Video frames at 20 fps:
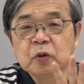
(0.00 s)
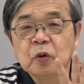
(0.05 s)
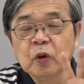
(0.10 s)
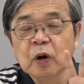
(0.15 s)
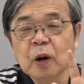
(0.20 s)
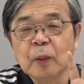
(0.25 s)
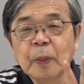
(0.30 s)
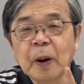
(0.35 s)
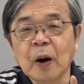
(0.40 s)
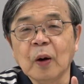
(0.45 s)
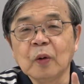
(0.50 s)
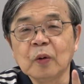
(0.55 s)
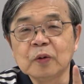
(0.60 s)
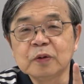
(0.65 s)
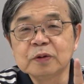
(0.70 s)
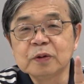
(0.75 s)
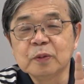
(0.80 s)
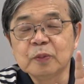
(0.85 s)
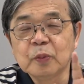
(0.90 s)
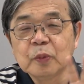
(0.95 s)
動画版
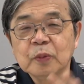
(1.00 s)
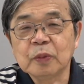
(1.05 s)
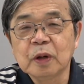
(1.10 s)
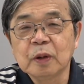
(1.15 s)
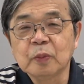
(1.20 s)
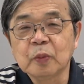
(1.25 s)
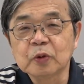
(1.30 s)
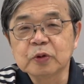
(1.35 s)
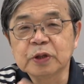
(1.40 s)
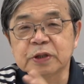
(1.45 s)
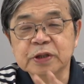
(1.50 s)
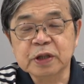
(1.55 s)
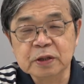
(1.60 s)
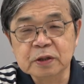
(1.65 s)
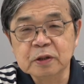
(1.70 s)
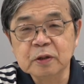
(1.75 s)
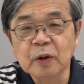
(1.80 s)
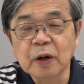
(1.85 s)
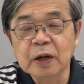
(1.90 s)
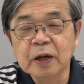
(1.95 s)
を持ってきたっ
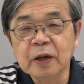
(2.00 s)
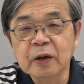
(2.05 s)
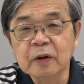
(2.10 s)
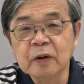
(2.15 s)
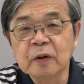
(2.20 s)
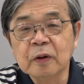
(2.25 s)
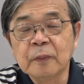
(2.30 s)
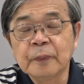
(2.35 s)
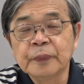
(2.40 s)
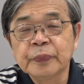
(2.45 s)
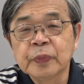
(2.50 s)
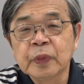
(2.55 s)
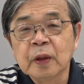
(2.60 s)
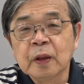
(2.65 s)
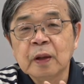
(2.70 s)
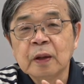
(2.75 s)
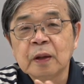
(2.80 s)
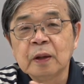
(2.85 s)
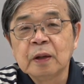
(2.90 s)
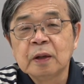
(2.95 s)
ていうわけよ
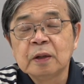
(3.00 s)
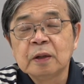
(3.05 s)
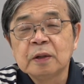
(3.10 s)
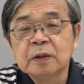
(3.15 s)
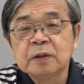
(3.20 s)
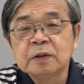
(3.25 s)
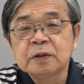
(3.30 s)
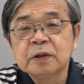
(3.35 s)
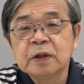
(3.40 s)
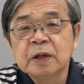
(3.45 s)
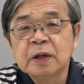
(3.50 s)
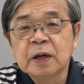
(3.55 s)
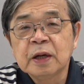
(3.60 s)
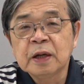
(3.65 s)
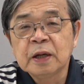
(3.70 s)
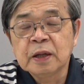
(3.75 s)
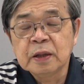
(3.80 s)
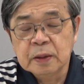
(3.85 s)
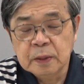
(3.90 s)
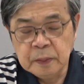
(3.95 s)
で
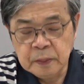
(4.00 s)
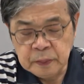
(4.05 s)
ね